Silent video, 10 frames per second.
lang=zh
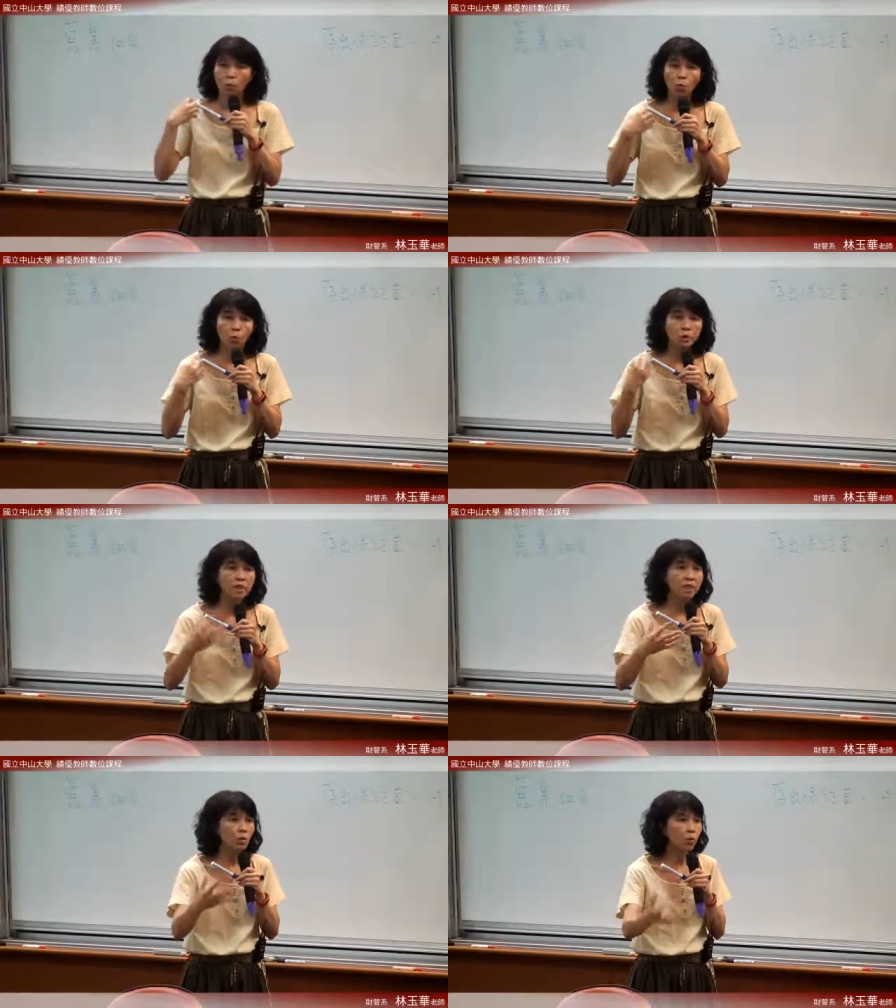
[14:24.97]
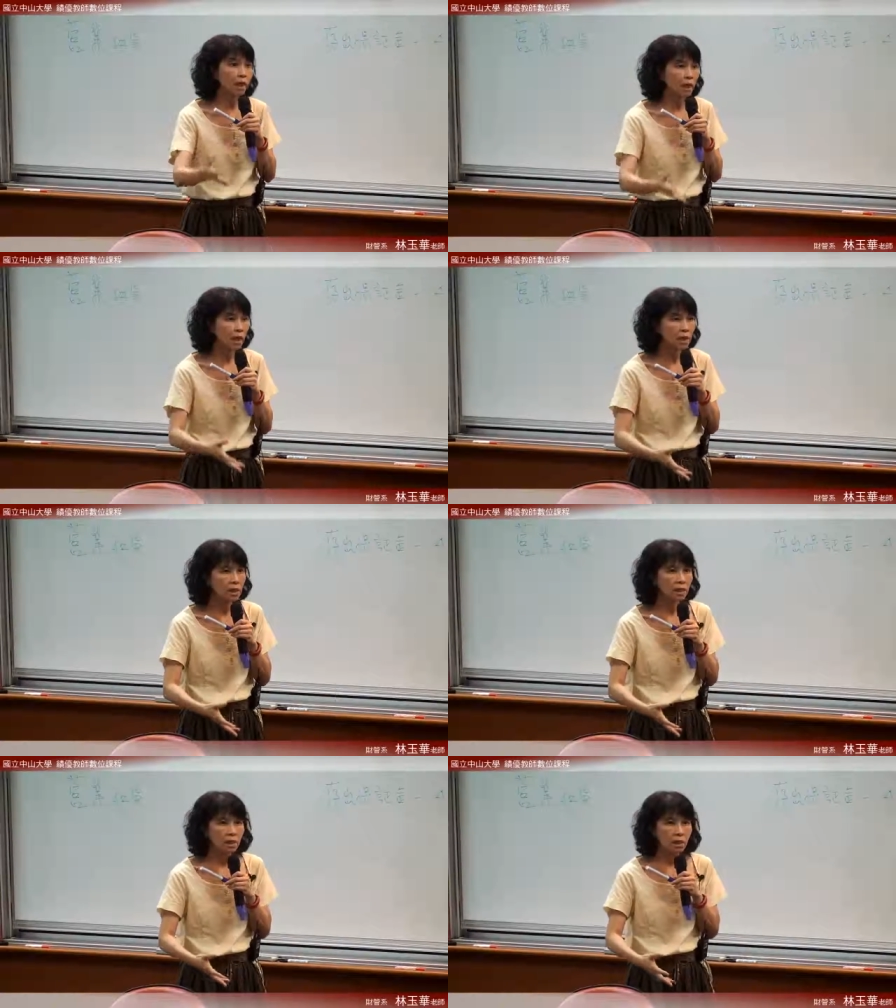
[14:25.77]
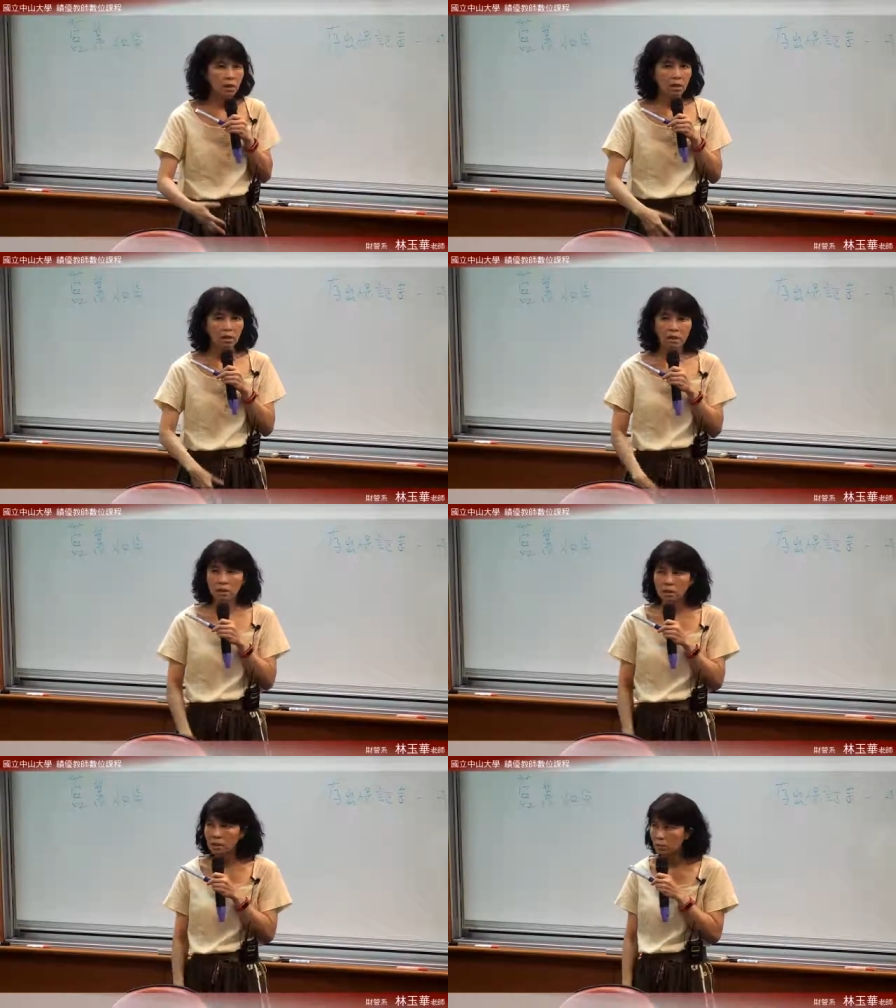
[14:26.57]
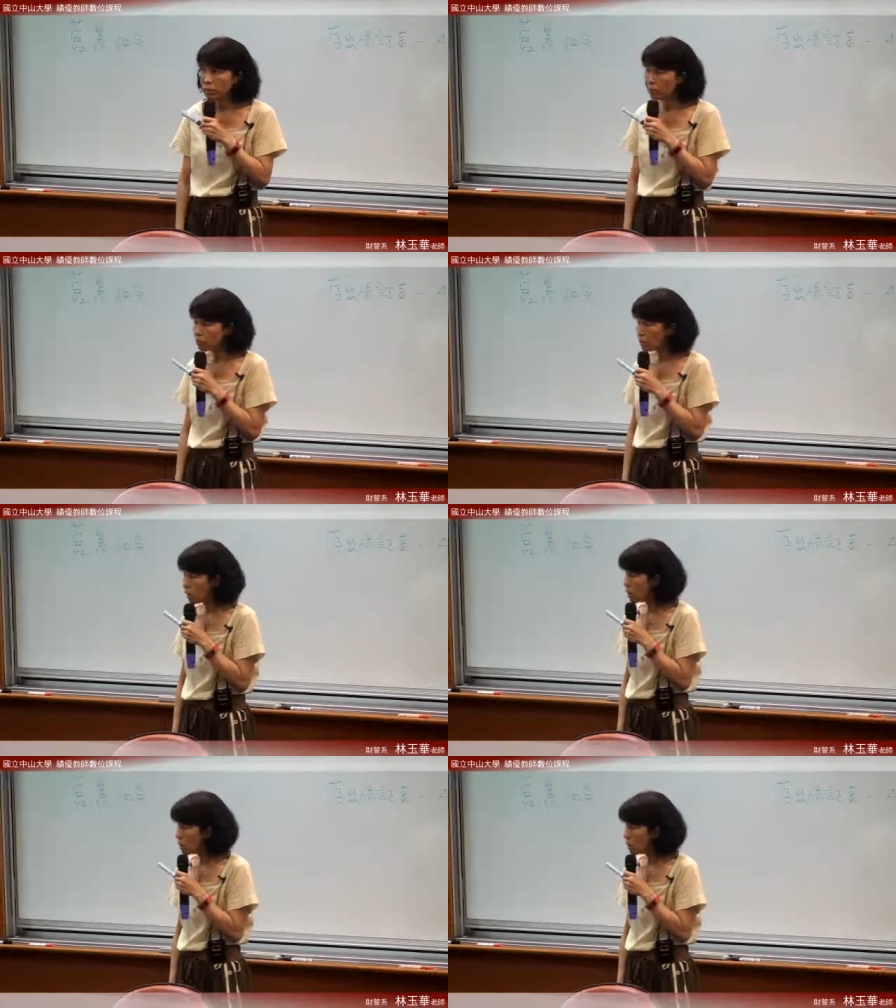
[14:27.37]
无息还给你。那一千万存